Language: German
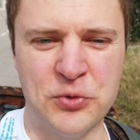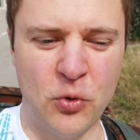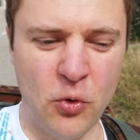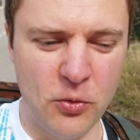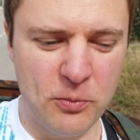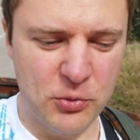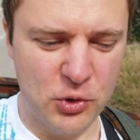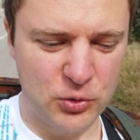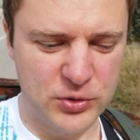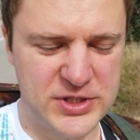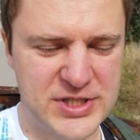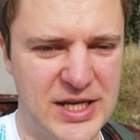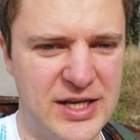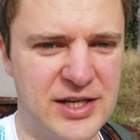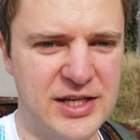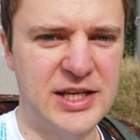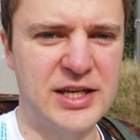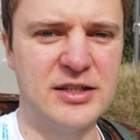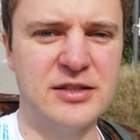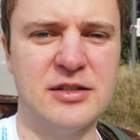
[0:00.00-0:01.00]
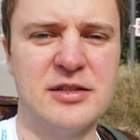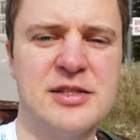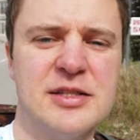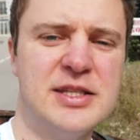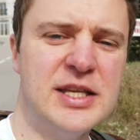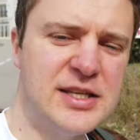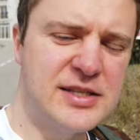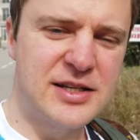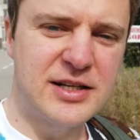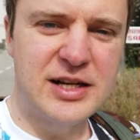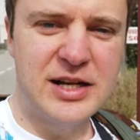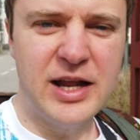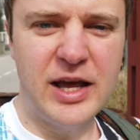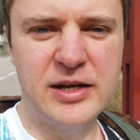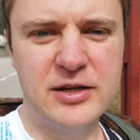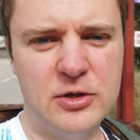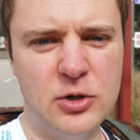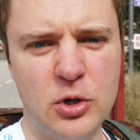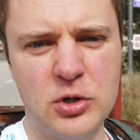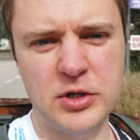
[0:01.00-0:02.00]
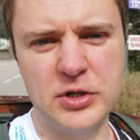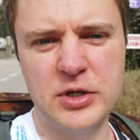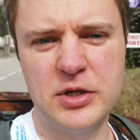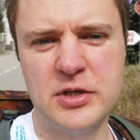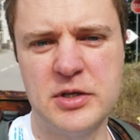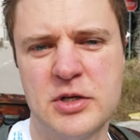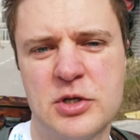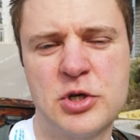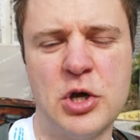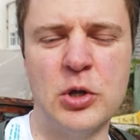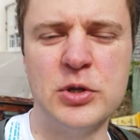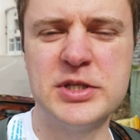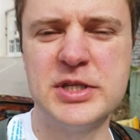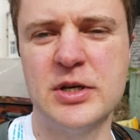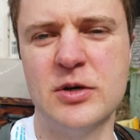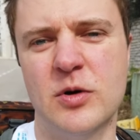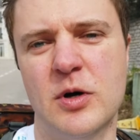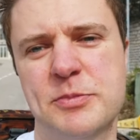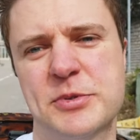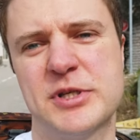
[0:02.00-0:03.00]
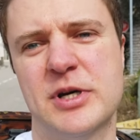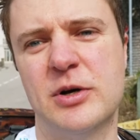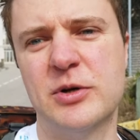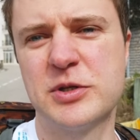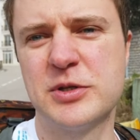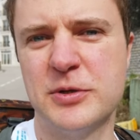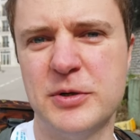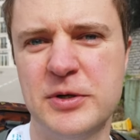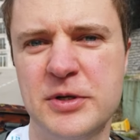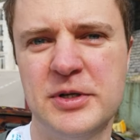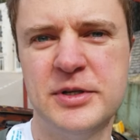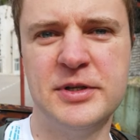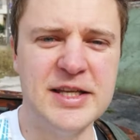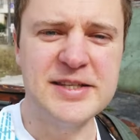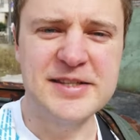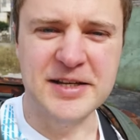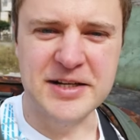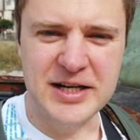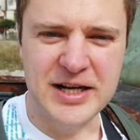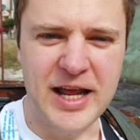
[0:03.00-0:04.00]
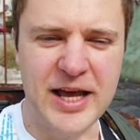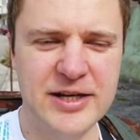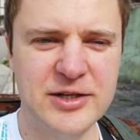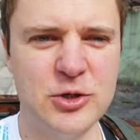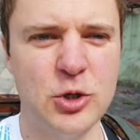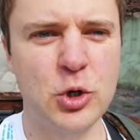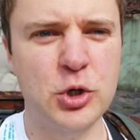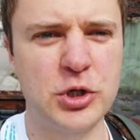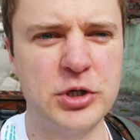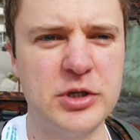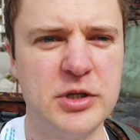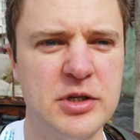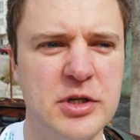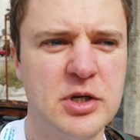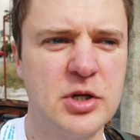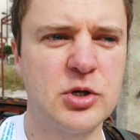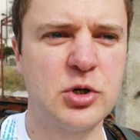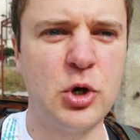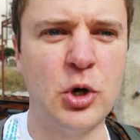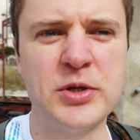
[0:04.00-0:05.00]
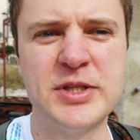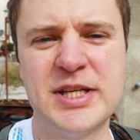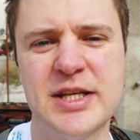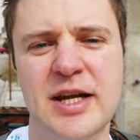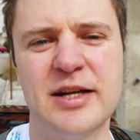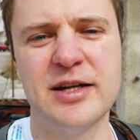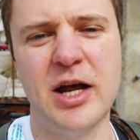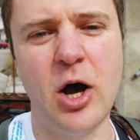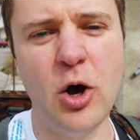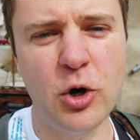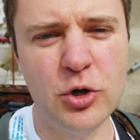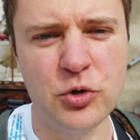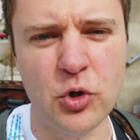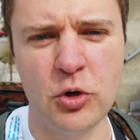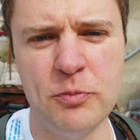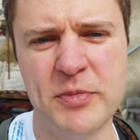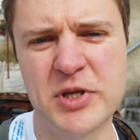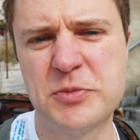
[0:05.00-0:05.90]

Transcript: von oben runter regnet. Diese kleinen Lücken könnt ihr, ups, Auto, diese kleinen Lücken könnt ihr dann auch noch